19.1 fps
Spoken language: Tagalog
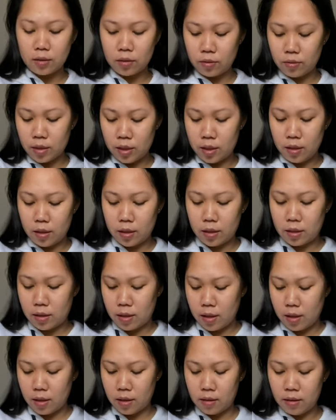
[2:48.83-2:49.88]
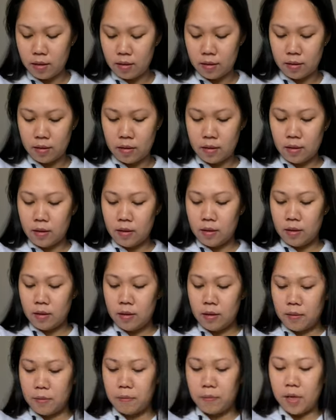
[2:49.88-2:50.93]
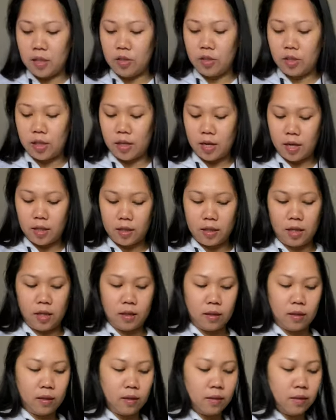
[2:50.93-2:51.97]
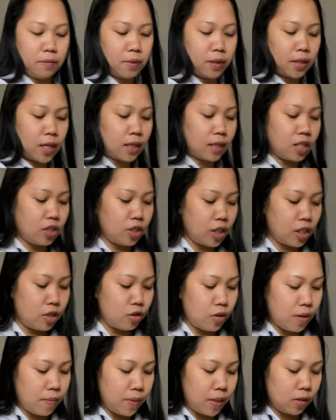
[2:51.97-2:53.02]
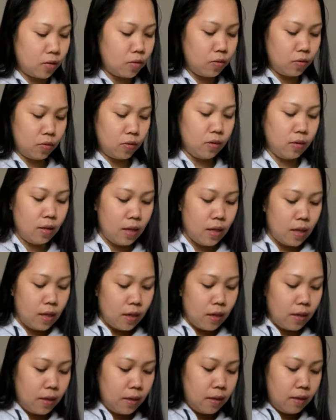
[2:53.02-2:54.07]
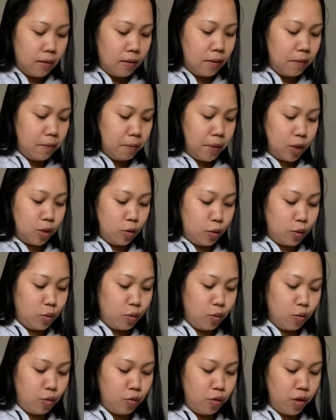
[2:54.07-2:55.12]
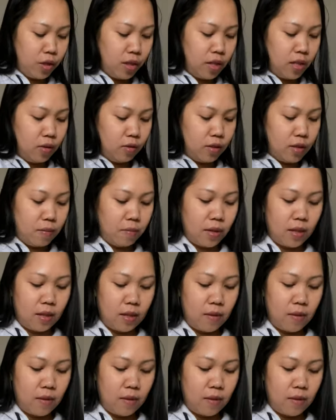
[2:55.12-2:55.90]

yung init ng plancha natin. Matatansya nyo naman kung masusunog o hindi yung damit,